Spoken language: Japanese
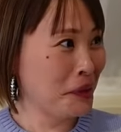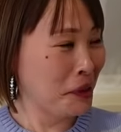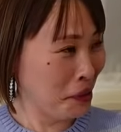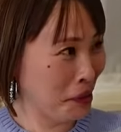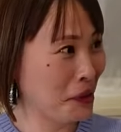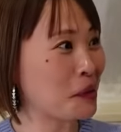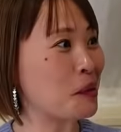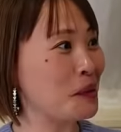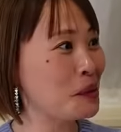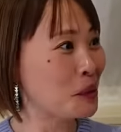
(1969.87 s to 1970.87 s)
えー、
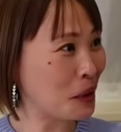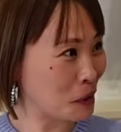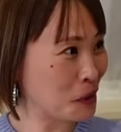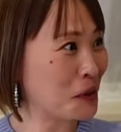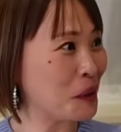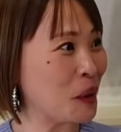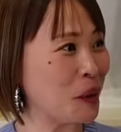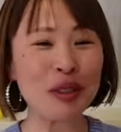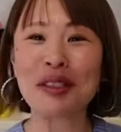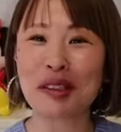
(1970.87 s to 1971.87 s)
こういう感じなんだ
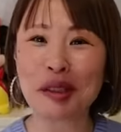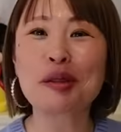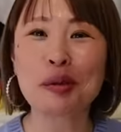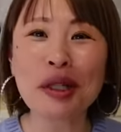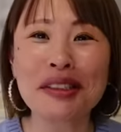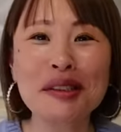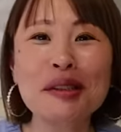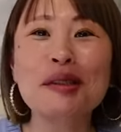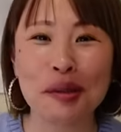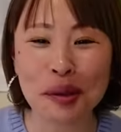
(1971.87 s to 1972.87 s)
みたいな、なんかそんな感じで
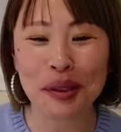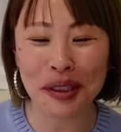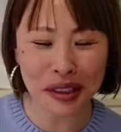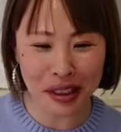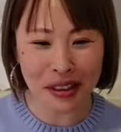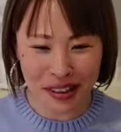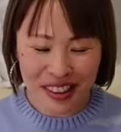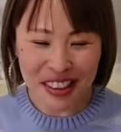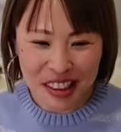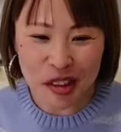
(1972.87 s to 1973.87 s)
すよ、なんか。
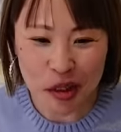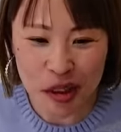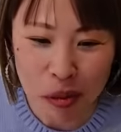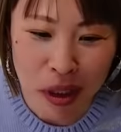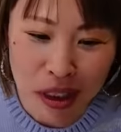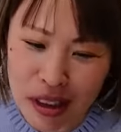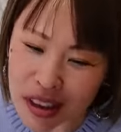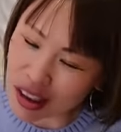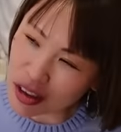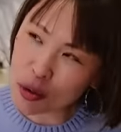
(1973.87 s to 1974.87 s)
そう、でもなんか、
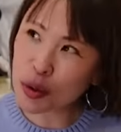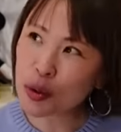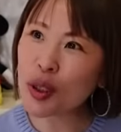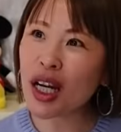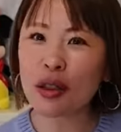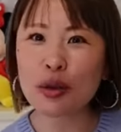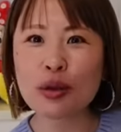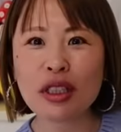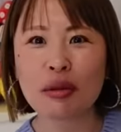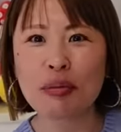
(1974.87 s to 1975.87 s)
音が、音っ
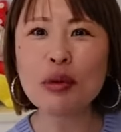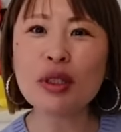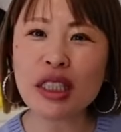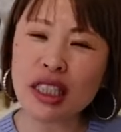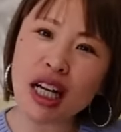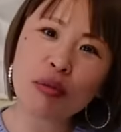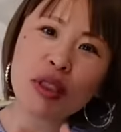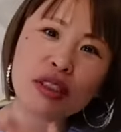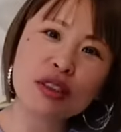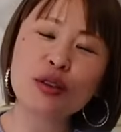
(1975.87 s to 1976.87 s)
ていうかメロディーがあま
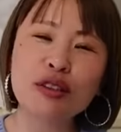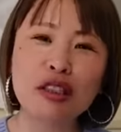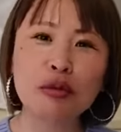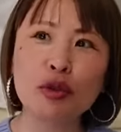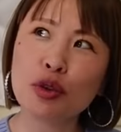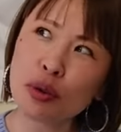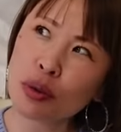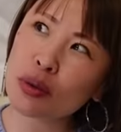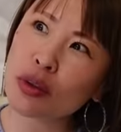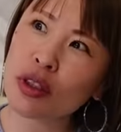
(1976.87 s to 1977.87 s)
り少ない分、ちょっ
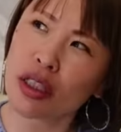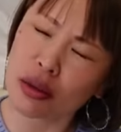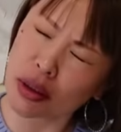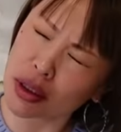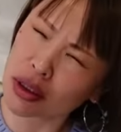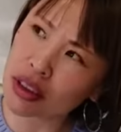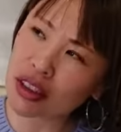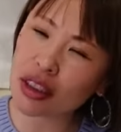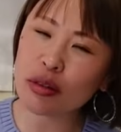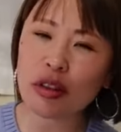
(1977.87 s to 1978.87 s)
と暗く感じ
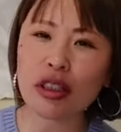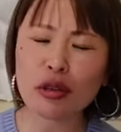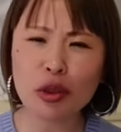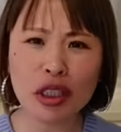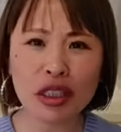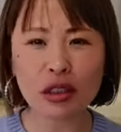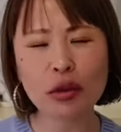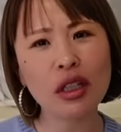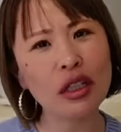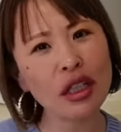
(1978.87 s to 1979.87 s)
ちゃうっていう方もいらっしゃるの
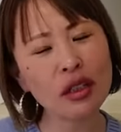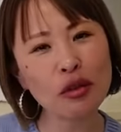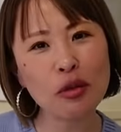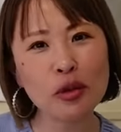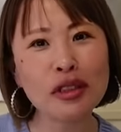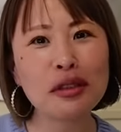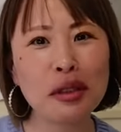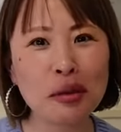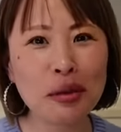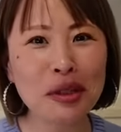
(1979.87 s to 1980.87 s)
かなとは思うんですけど、